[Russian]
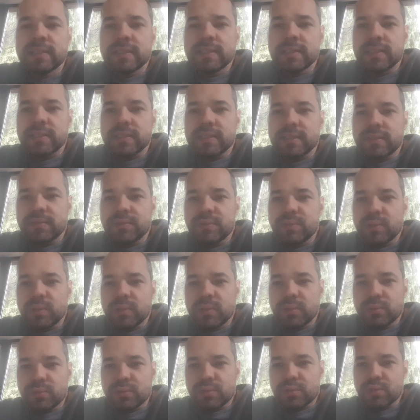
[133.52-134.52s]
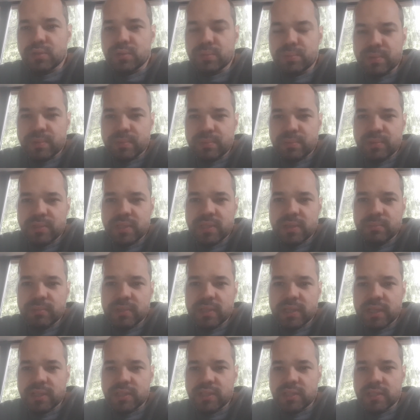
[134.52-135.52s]
Э, все это нужно, чтобы соблюсти
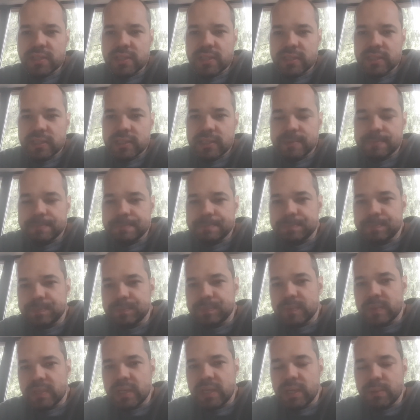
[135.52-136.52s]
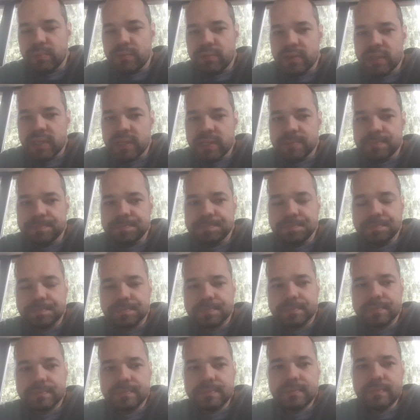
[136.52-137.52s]
многочисленные требования
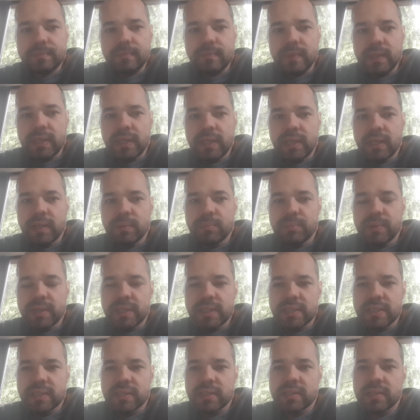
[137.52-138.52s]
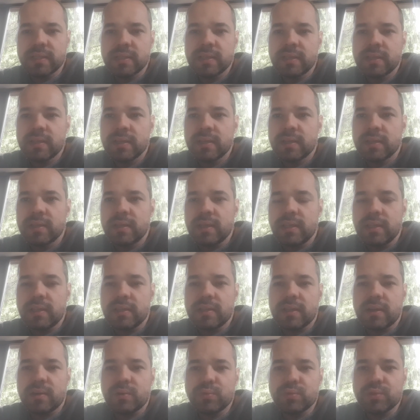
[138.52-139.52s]
и быть, и не
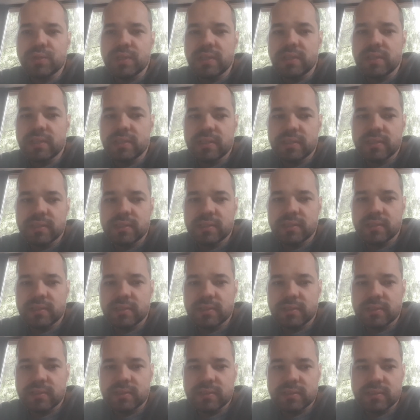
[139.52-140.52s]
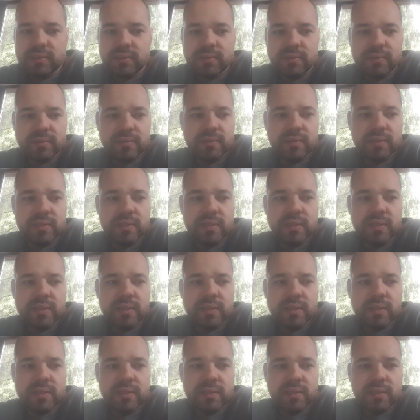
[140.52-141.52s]
нарушить э,
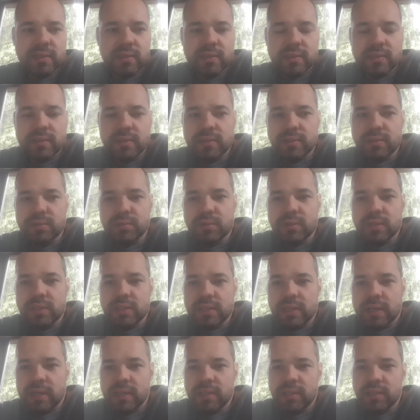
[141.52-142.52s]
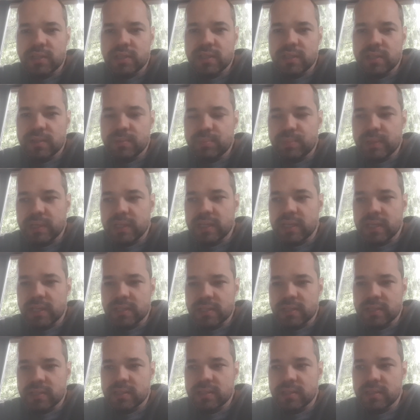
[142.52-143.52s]
сотнестраничные
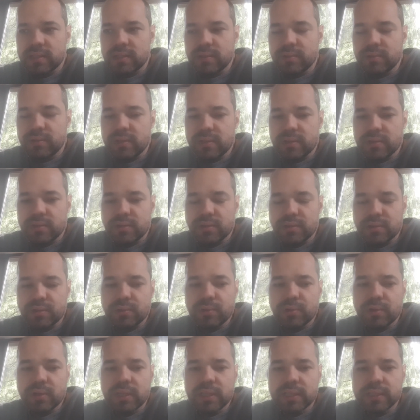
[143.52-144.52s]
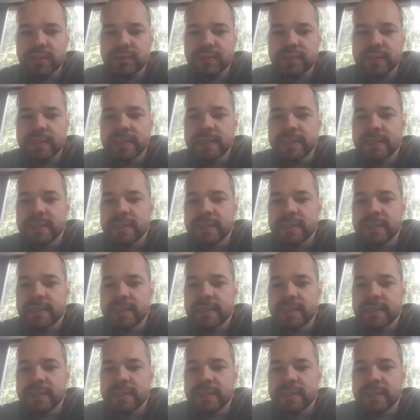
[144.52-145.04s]
приказы регулирующих органов –